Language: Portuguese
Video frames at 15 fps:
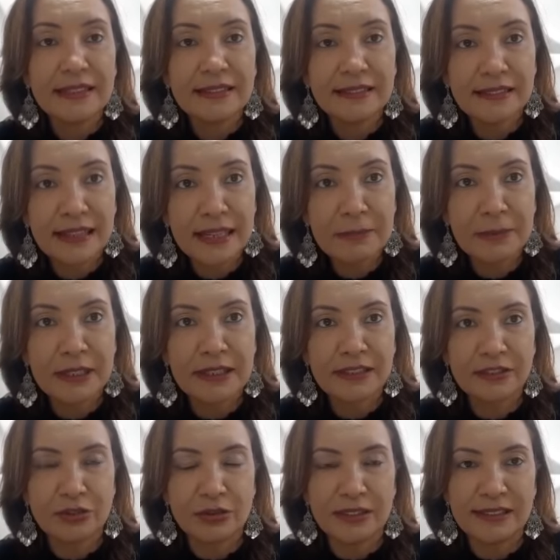sempre que
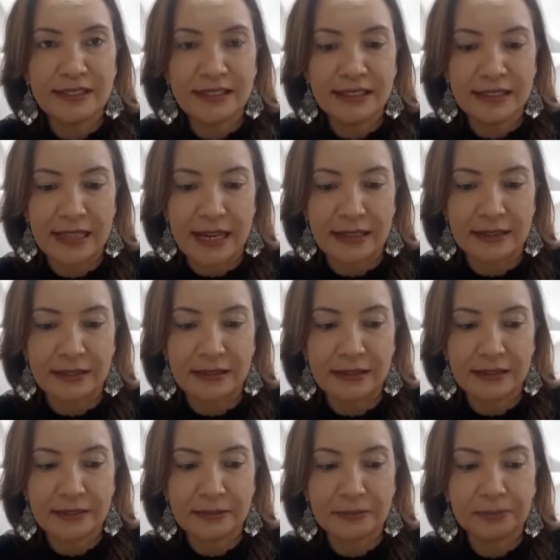
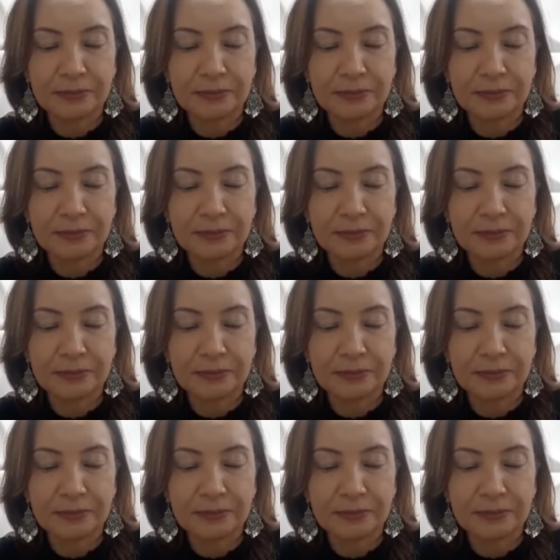solicitadas.